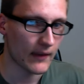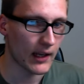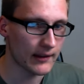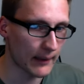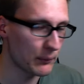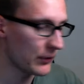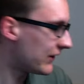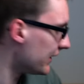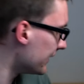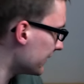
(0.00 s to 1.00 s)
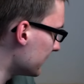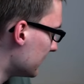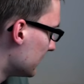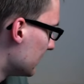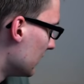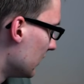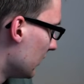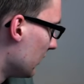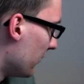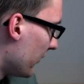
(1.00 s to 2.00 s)
dann müsst ihr,
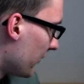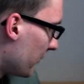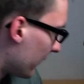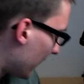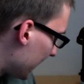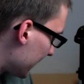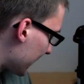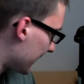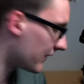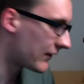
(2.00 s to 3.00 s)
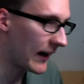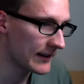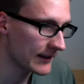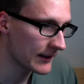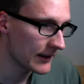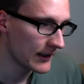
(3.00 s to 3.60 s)
müssen wir halt jetzt hier warten.